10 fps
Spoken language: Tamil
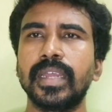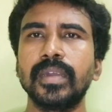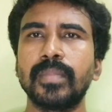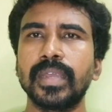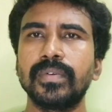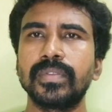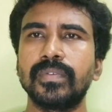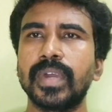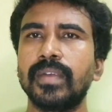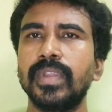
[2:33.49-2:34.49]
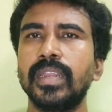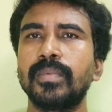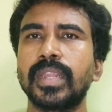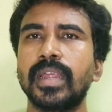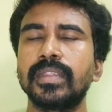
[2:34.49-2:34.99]
எனக்கு பயம் வந்துடும் வே
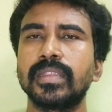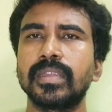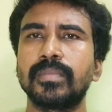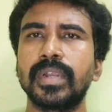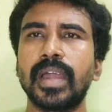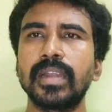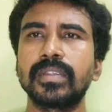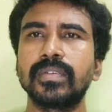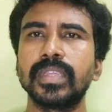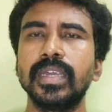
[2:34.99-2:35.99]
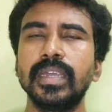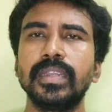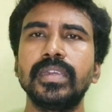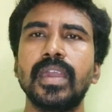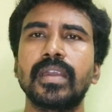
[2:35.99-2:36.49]
வெளியில் போய் நான் எடுத்ததுக்கப்புறம் டாக்டர் வந்து
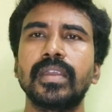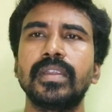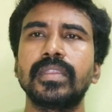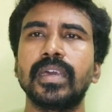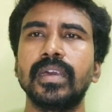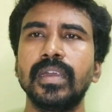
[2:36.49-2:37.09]
நீ ஏன் அங்கே எடுத்த